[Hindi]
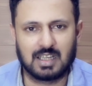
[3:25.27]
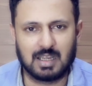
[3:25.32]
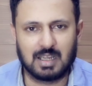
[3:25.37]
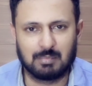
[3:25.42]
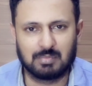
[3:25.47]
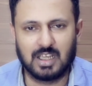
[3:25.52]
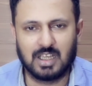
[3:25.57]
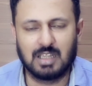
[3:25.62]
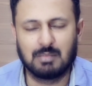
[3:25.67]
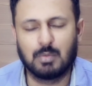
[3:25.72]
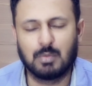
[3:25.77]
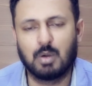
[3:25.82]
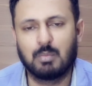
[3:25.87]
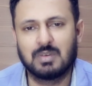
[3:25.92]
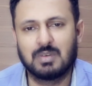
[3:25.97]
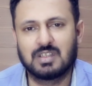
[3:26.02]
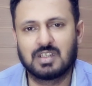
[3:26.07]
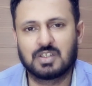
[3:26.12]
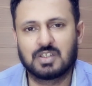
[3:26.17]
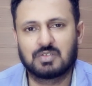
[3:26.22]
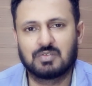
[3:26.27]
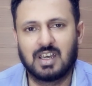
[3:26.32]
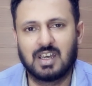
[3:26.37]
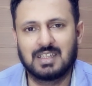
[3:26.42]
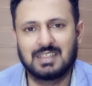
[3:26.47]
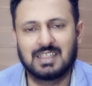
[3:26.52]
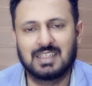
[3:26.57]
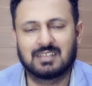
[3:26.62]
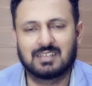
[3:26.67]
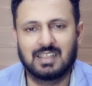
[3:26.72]
कप्तान मोहम्मद
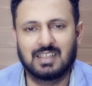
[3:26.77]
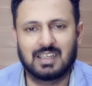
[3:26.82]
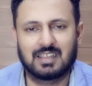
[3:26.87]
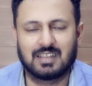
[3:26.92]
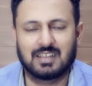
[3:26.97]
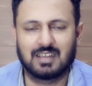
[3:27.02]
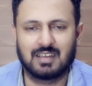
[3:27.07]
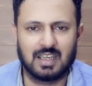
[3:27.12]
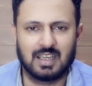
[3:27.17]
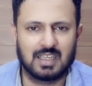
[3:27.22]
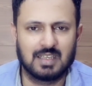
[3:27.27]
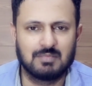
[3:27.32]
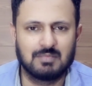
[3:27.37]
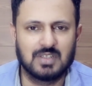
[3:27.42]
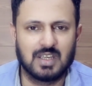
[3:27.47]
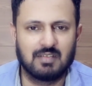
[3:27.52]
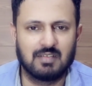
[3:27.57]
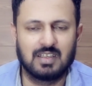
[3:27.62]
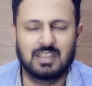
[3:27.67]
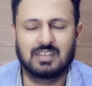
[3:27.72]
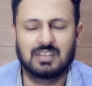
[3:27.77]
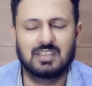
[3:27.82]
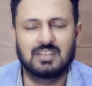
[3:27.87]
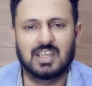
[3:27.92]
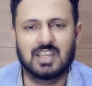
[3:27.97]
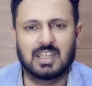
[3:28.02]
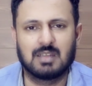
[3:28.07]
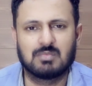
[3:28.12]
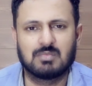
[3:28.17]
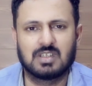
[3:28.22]
रिजवान या सिलेक्टर आकिब जावेद की
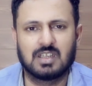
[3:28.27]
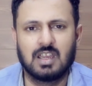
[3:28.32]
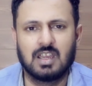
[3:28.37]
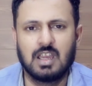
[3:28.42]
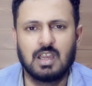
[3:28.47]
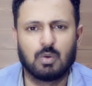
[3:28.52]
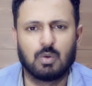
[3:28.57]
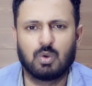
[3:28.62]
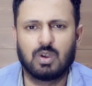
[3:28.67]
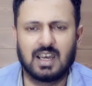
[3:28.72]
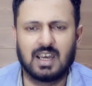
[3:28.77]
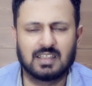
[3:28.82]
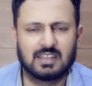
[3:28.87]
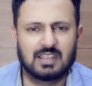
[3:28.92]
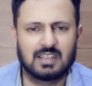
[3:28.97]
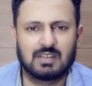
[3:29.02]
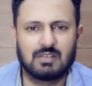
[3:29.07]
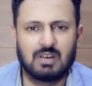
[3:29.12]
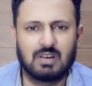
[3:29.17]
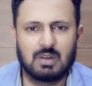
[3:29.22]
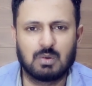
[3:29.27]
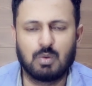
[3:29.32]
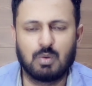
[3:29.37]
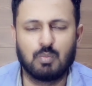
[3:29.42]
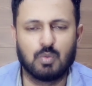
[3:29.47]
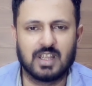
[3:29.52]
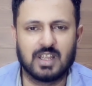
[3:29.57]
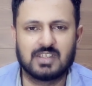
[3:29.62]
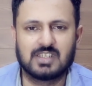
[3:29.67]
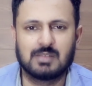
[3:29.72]
जानब से कोई खातिर ख्वा को
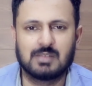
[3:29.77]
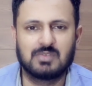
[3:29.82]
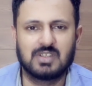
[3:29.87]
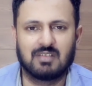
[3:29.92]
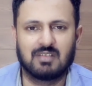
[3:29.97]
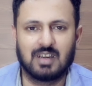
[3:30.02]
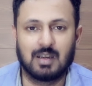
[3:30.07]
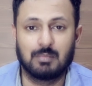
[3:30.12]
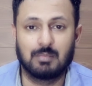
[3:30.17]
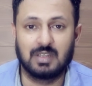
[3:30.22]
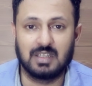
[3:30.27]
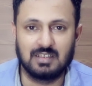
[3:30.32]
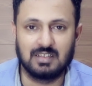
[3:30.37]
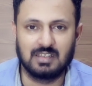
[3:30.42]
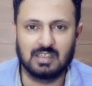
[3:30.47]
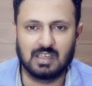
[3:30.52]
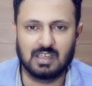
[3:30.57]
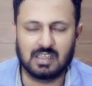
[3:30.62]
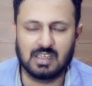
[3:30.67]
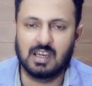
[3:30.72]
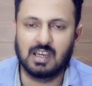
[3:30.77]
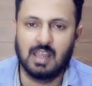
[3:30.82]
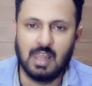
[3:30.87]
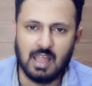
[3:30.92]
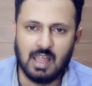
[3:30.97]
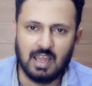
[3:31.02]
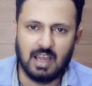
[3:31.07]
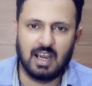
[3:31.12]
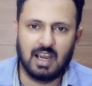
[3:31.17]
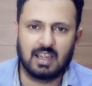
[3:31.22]
मुनासिब जवाब नहीं दिया गया
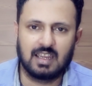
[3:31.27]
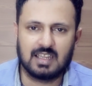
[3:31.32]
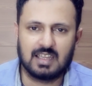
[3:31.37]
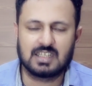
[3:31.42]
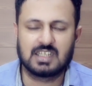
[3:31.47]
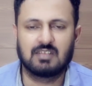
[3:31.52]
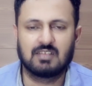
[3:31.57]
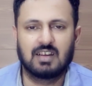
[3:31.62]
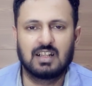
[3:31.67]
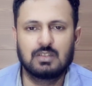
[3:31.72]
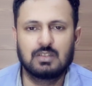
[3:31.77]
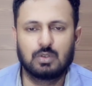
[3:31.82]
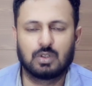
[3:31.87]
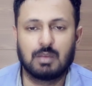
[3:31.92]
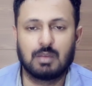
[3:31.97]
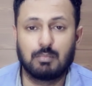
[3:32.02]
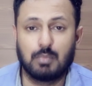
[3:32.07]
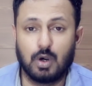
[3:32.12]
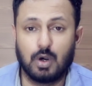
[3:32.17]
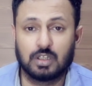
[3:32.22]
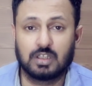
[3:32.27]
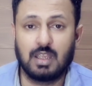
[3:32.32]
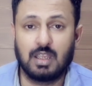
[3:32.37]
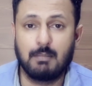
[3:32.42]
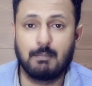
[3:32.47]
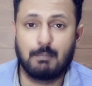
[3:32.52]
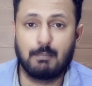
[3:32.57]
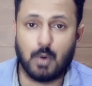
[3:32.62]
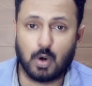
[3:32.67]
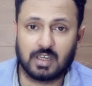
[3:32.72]
अगला सवाल जो कि बहुत
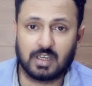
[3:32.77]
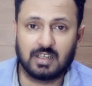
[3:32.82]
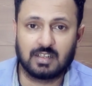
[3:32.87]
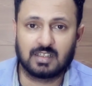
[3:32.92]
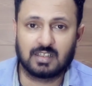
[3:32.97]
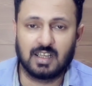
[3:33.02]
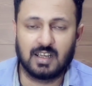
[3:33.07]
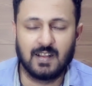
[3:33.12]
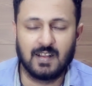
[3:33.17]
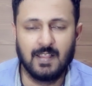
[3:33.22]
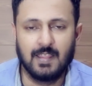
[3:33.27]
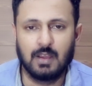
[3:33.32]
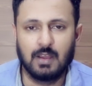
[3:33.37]
इंपॉर्टेंट था